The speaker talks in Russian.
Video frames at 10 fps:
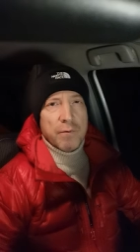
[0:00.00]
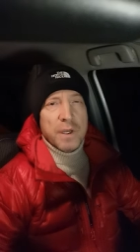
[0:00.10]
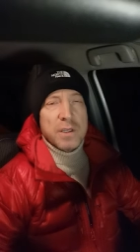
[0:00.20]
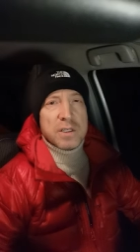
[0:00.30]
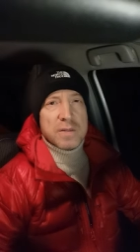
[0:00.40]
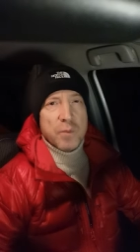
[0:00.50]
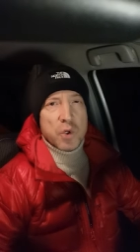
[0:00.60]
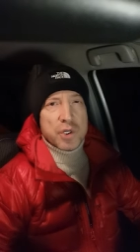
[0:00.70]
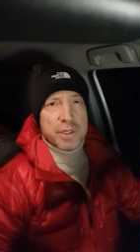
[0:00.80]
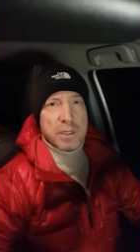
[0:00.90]
вы не
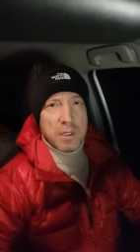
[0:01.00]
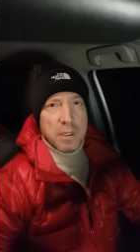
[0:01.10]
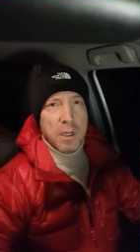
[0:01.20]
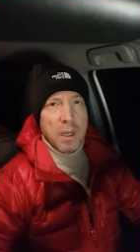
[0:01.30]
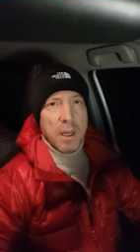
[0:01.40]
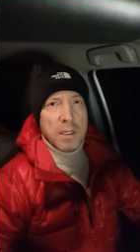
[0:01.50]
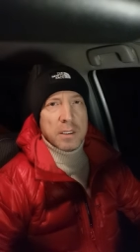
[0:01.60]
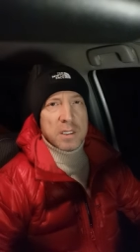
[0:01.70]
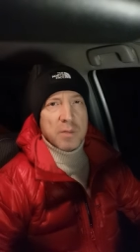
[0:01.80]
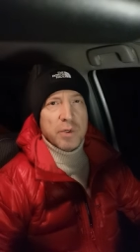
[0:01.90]
сможете.
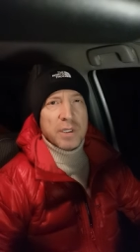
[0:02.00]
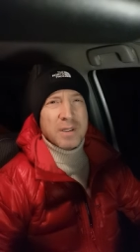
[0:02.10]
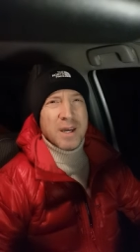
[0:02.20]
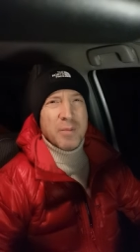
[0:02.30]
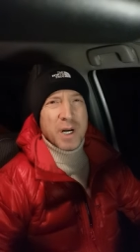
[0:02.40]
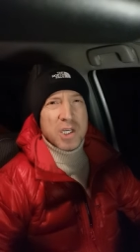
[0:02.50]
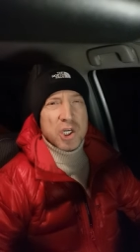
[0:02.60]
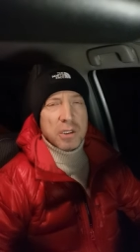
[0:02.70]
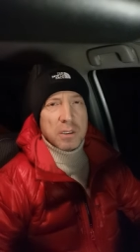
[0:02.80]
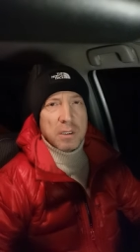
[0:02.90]
Это забыто, это
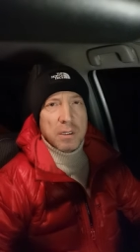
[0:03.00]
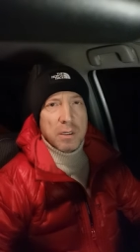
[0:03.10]
омрачит.